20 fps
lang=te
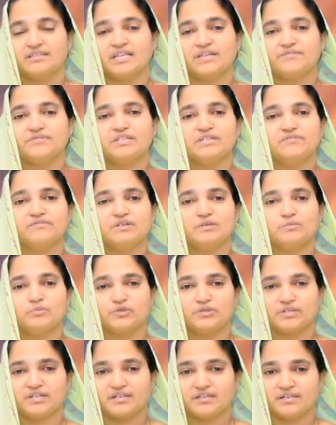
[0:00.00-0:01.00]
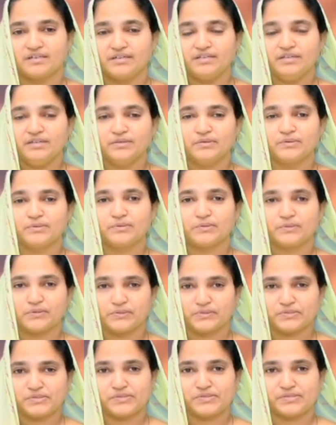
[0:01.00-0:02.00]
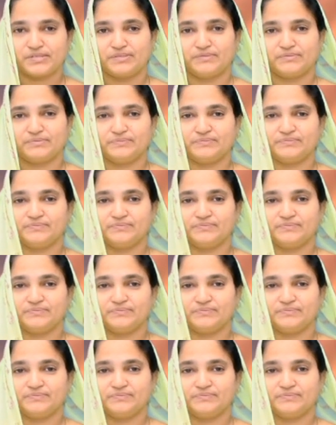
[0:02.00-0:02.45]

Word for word: దైవ పొందగలని కోరుకొంచున్నాను